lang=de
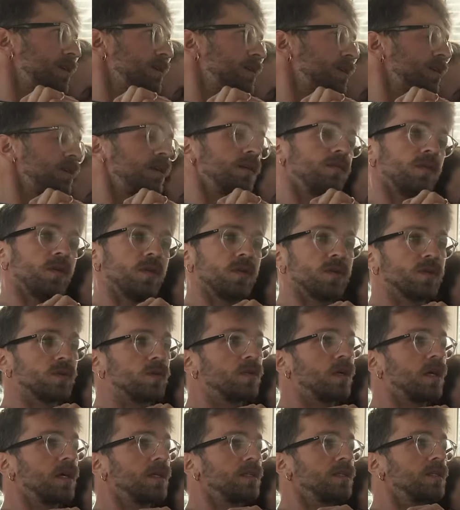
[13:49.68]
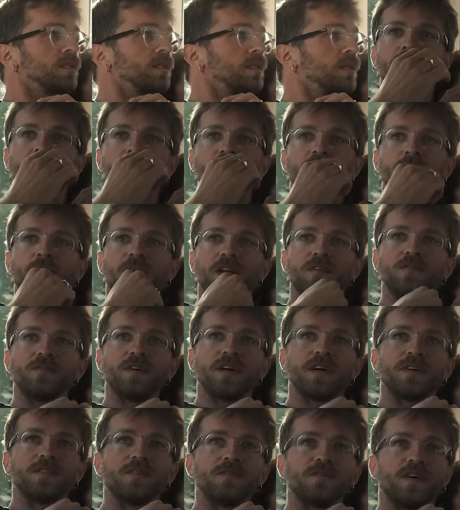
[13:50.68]
Liter in der Woche zurecht. wir am
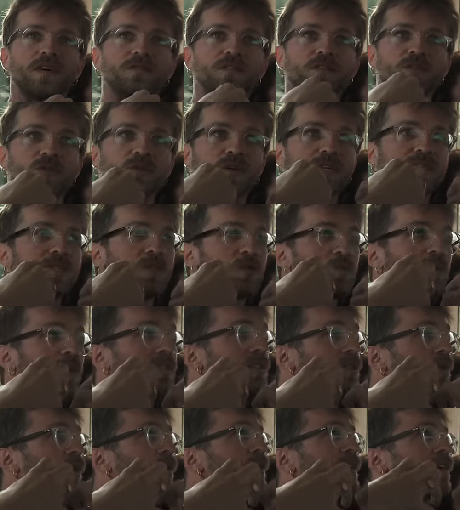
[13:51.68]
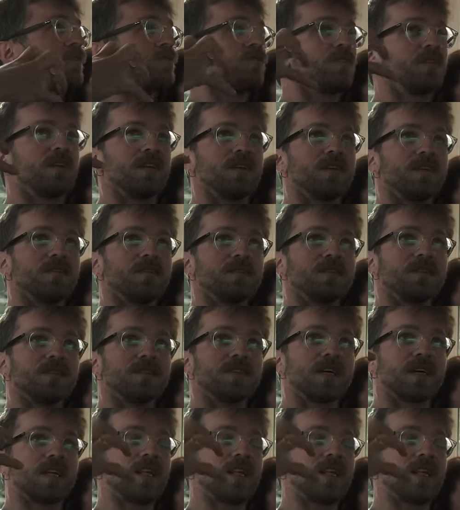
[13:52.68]
Anfang, waren wir so richtig überzeugt davon, dieser